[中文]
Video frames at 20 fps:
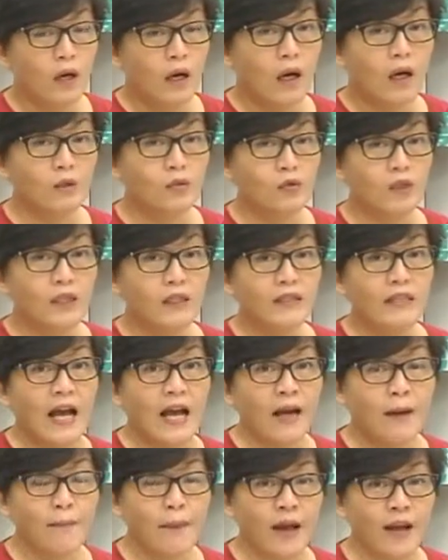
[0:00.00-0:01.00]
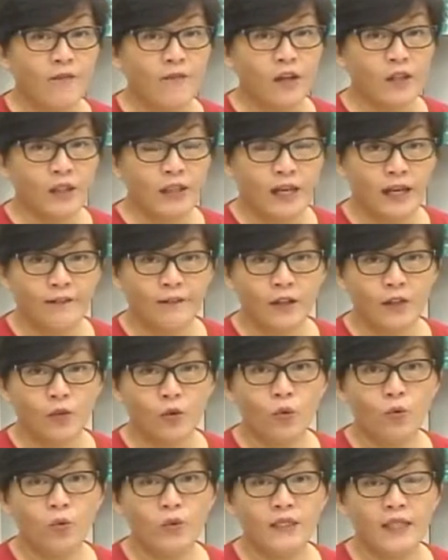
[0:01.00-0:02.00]
好，所以大排放的开发
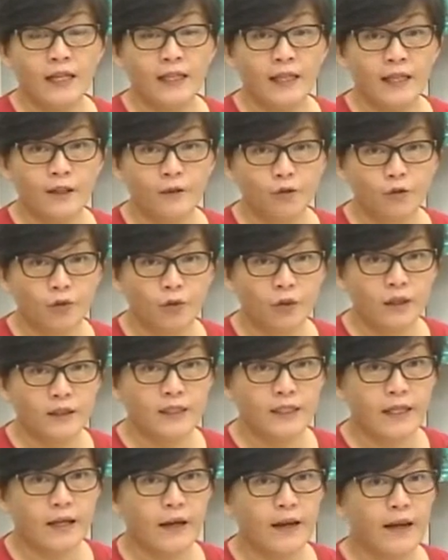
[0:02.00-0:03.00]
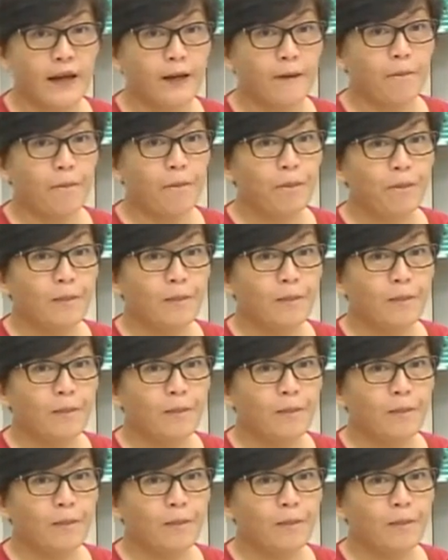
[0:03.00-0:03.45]
中国家也需要减量。